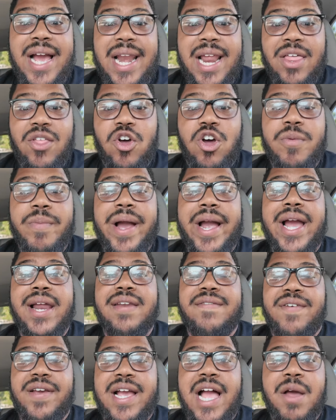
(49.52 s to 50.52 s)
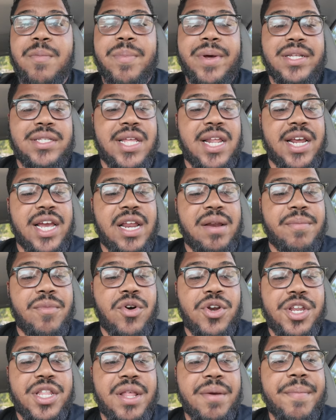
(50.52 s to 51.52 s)
ganador va a calificar para estar en el
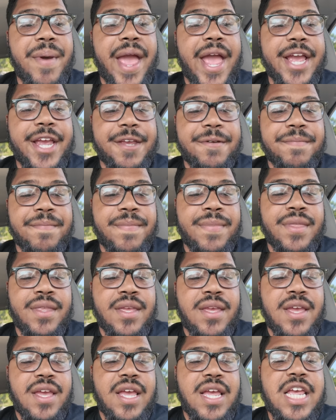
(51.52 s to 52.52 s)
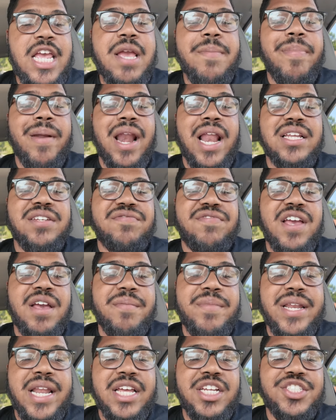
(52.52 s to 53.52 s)
Money in the Bank. Y para las
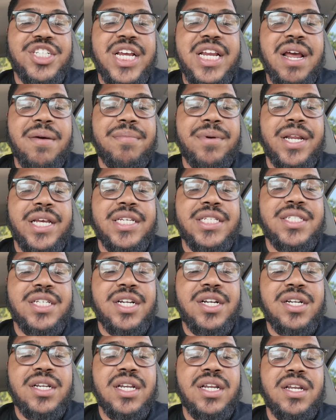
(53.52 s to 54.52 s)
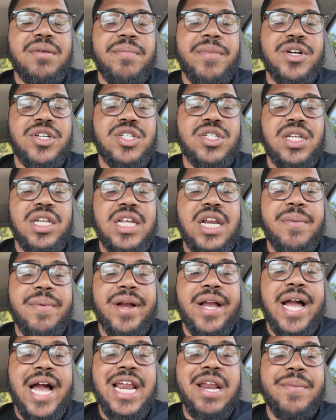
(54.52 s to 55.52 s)
féminas, Shayna Blazer versus Lita
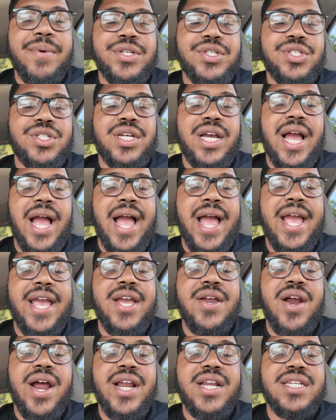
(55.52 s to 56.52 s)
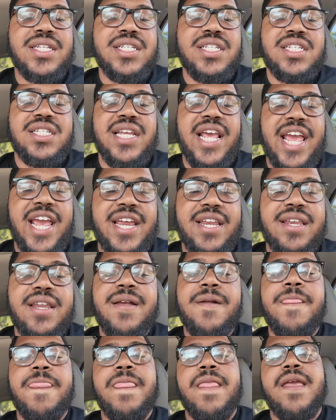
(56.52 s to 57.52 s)
Bacari versus Kahira Zane
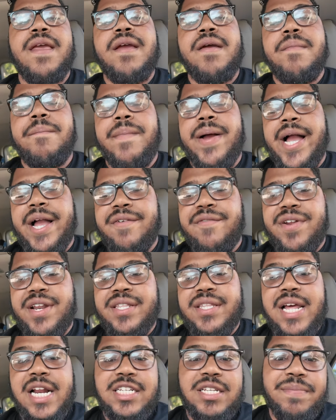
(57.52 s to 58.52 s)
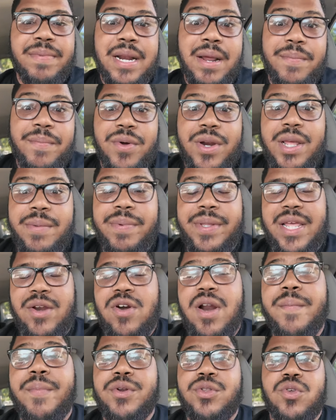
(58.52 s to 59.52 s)
van a enfrentarse para tener
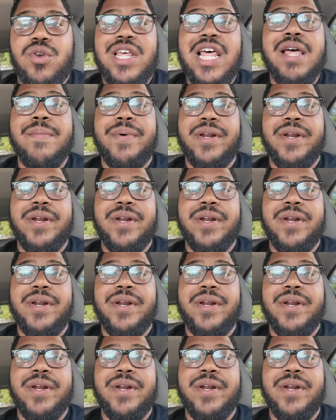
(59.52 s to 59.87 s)
una oportunidad de